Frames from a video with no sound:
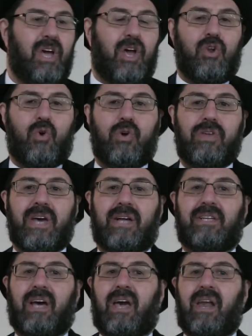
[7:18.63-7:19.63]
أنه إذا
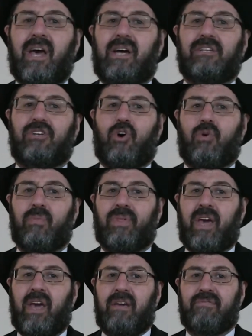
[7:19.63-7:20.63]
دخل عندهم
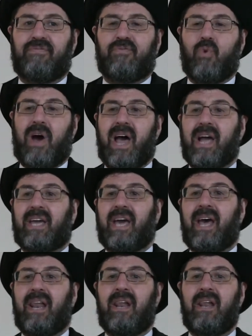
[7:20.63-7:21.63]
ضيف
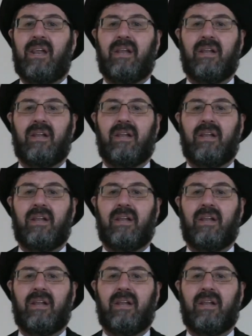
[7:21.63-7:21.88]
وأكل